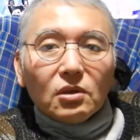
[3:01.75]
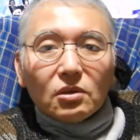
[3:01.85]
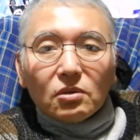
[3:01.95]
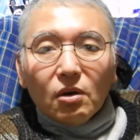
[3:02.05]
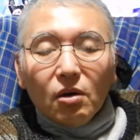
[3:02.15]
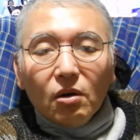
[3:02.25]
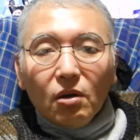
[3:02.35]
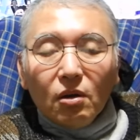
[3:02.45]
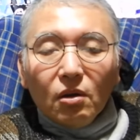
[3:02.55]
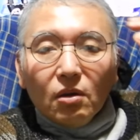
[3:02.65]
いんですよ
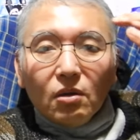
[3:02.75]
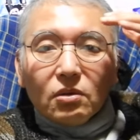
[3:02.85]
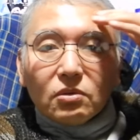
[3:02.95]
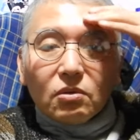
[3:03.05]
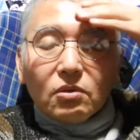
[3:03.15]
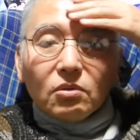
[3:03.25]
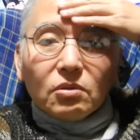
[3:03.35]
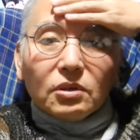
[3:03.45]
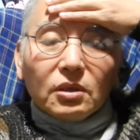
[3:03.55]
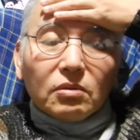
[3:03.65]
そういうこ
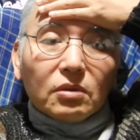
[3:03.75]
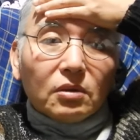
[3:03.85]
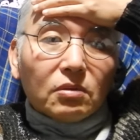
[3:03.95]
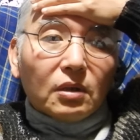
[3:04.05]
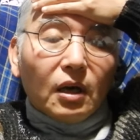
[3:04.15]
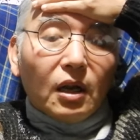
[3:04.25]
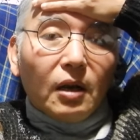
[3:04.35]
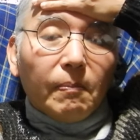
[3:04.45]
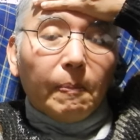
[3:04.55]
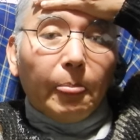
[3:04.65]
としていくんですだか
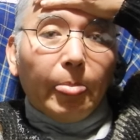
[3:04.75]
ら、